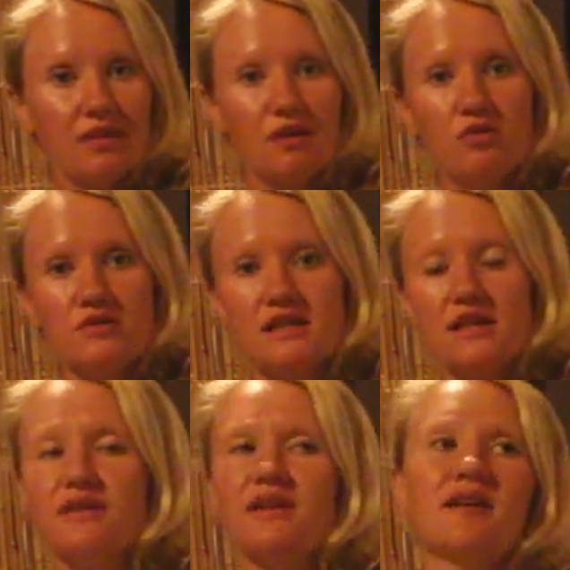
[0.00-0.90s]
об
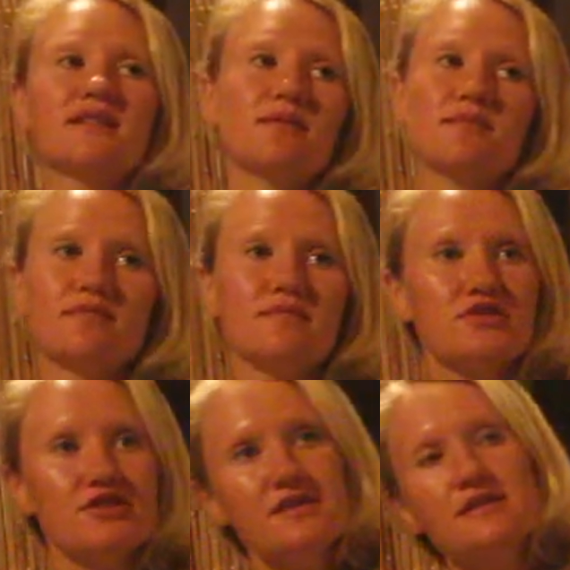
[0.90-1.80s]
острове, как там
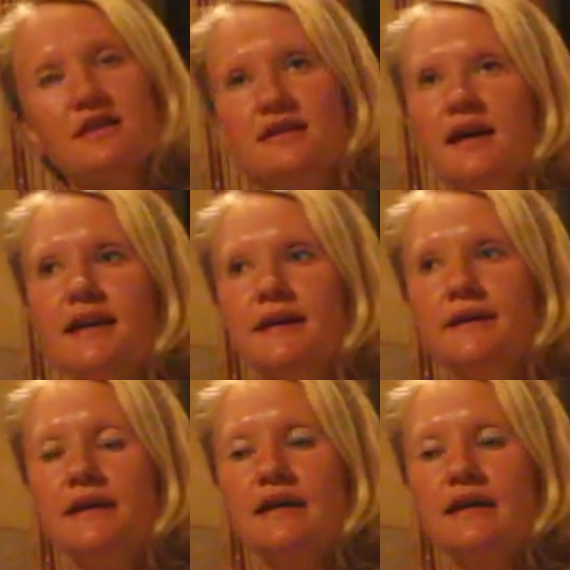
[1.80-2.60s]
жить и так далее.